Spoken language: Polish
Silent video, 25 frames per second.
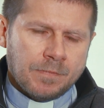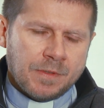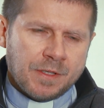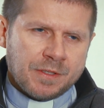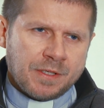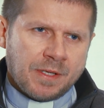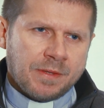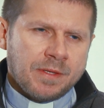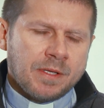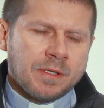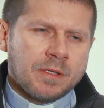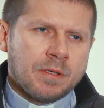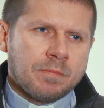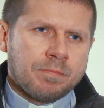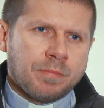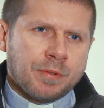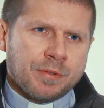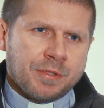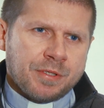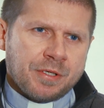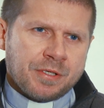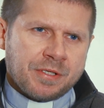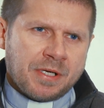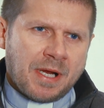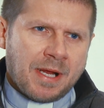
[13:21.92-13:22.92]
Żadnego
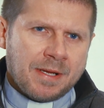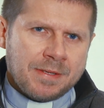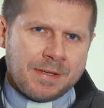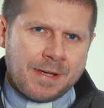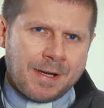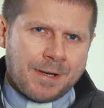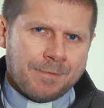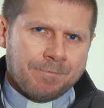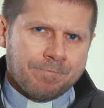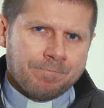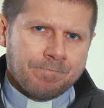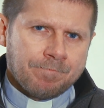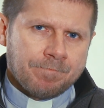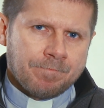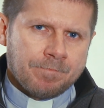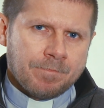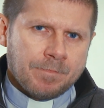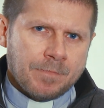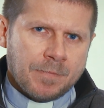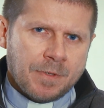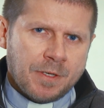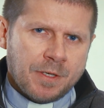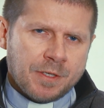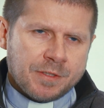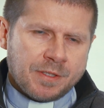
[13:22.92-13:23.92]
pocieszania,
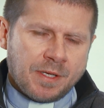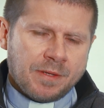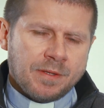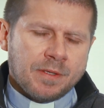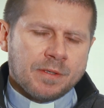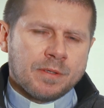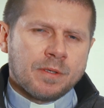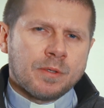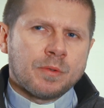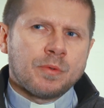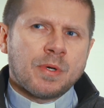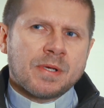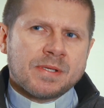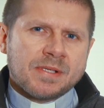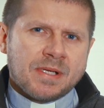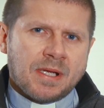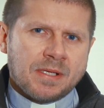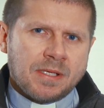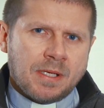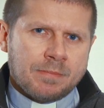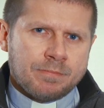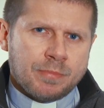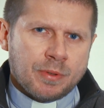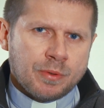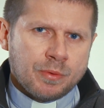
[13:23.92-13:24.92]
żadnego
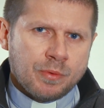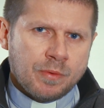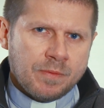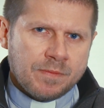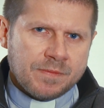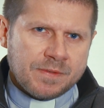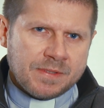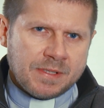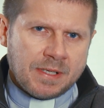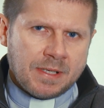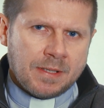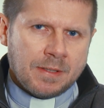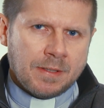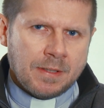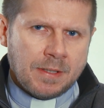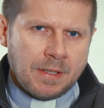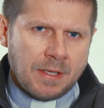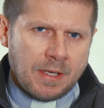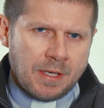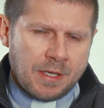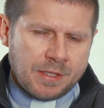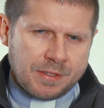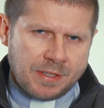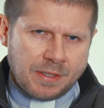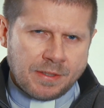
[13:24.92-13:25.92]
głaskania po główce,
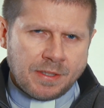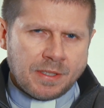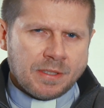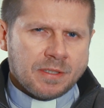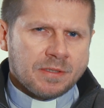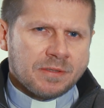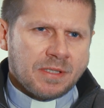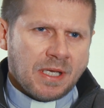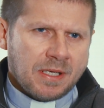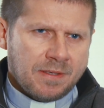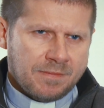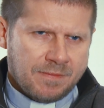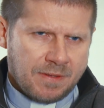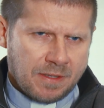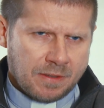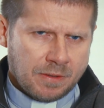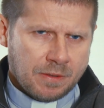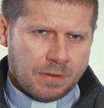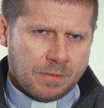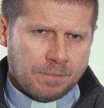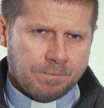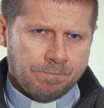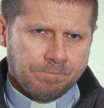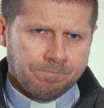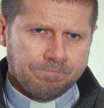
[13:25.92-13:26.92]
żadnego
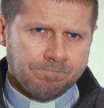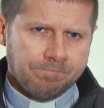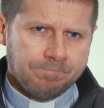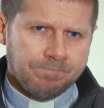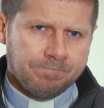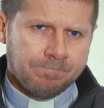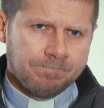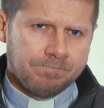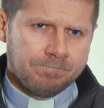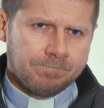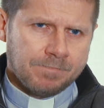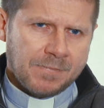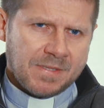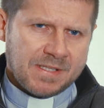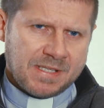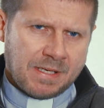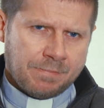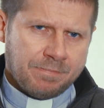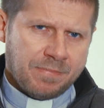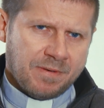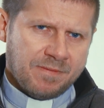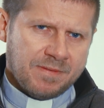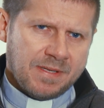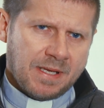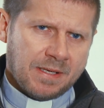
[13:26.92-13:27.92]
naiwnego
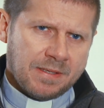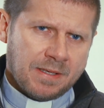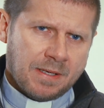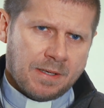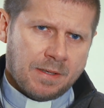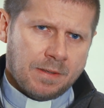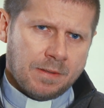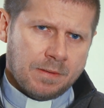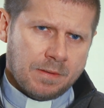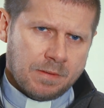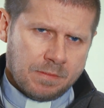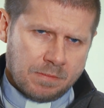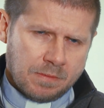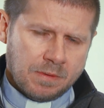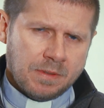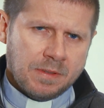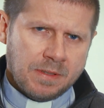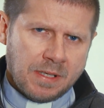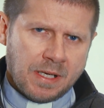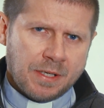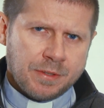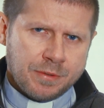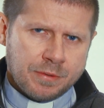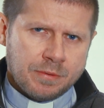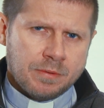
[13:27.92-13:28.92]
zapewniania
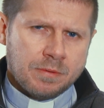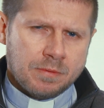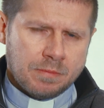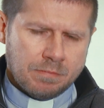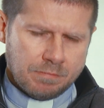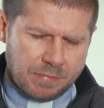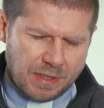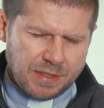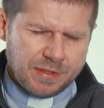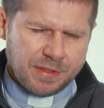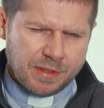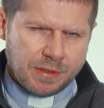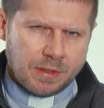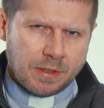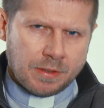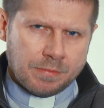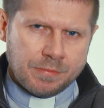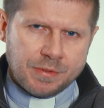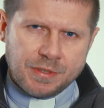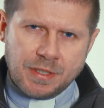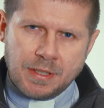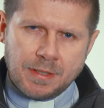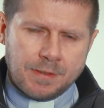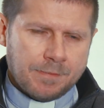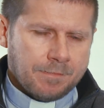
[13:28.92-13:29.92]
Jasiu, będzie
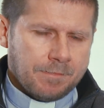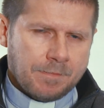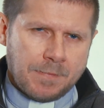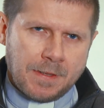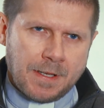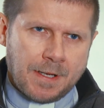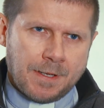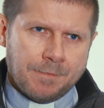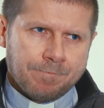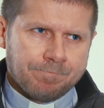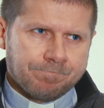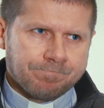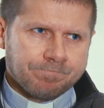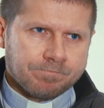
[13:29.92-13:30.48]
dobrze. Nie.